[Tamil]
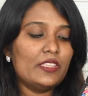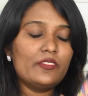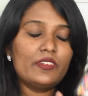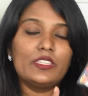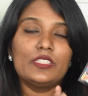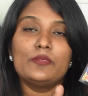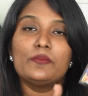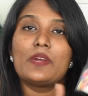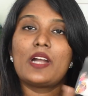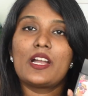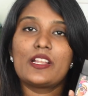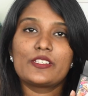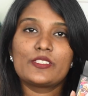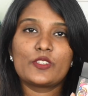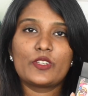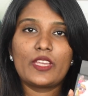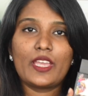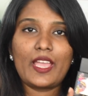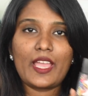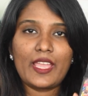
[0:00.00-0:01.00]
இது வந்து
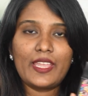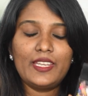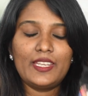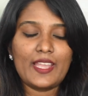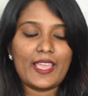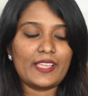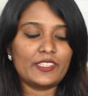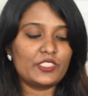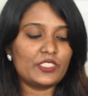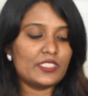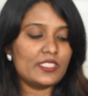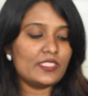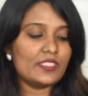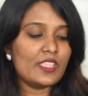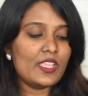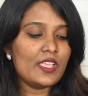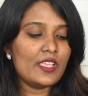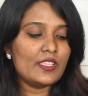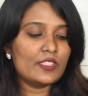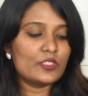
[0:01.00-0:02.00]
மார்ஸோட ஐ லாஷஸ்
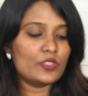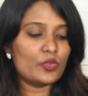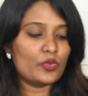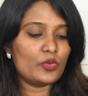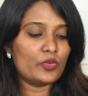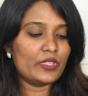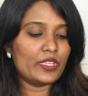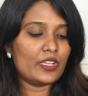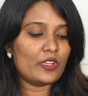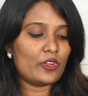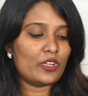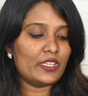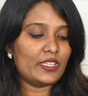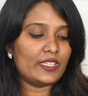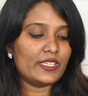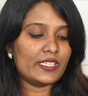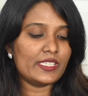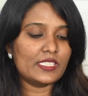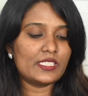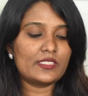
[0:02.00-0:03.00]
ஸோ தே கால்
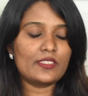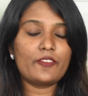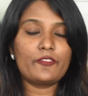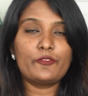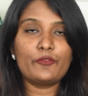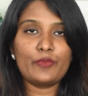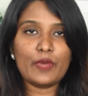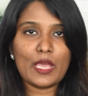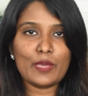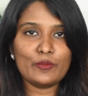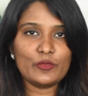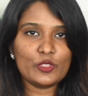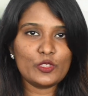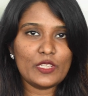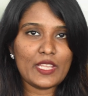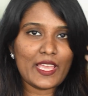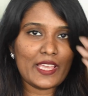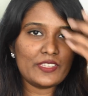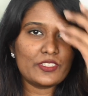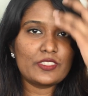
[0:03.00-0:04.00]
இட்
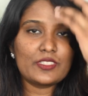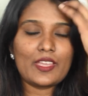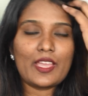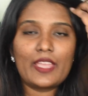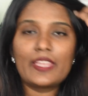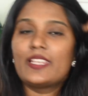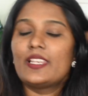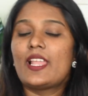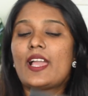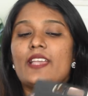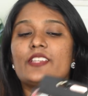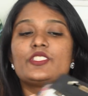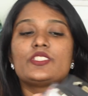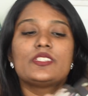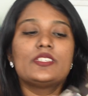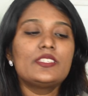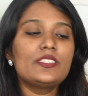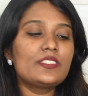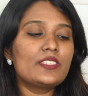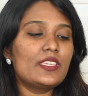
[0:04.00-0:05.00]
லேஷ் ஐ
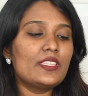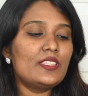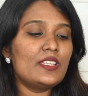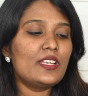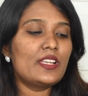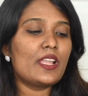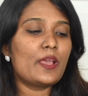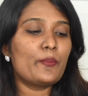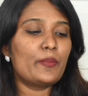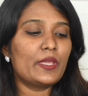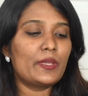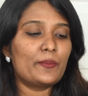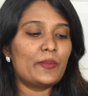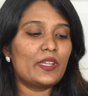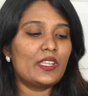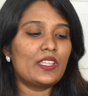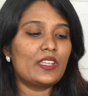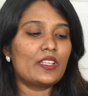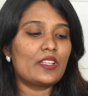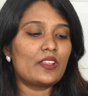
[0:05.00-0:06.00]
லாஷஸ் இதில் நான் பிக்
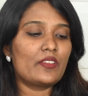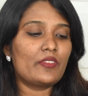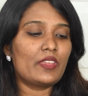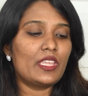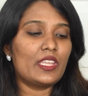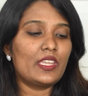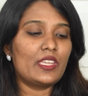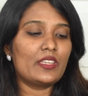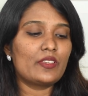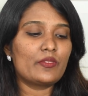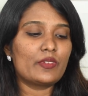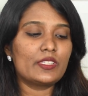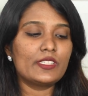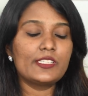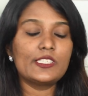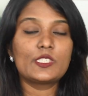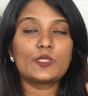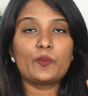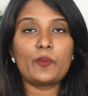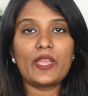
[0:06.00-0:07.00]
பண்ணியிருக்கிற வேரியன்ட் வந்து
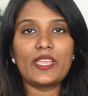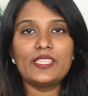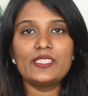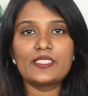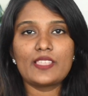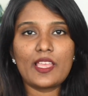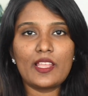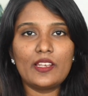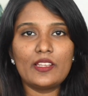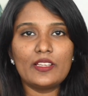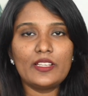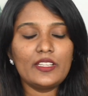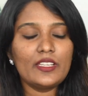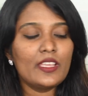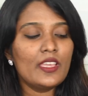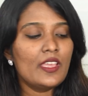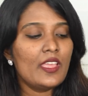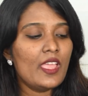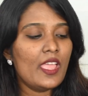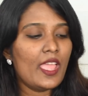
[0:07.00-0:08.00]
ஸ்பைஸ் அலர்ட்
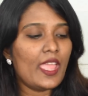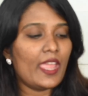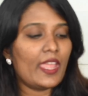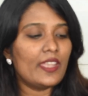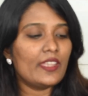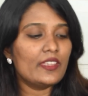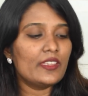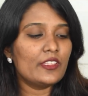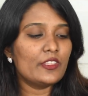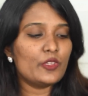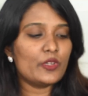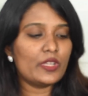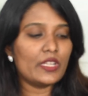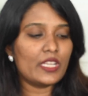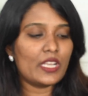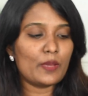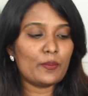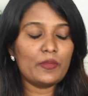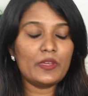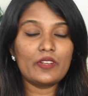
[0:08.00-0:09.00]
அண்ட் இதோட
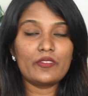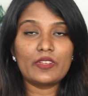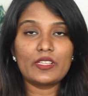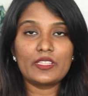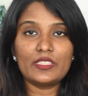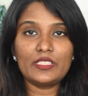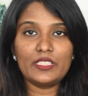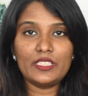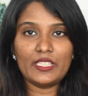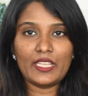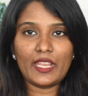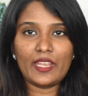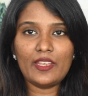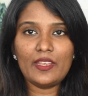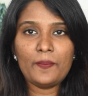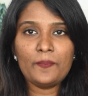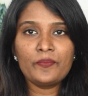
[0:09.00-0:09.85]
நம்பர் வந்து டென்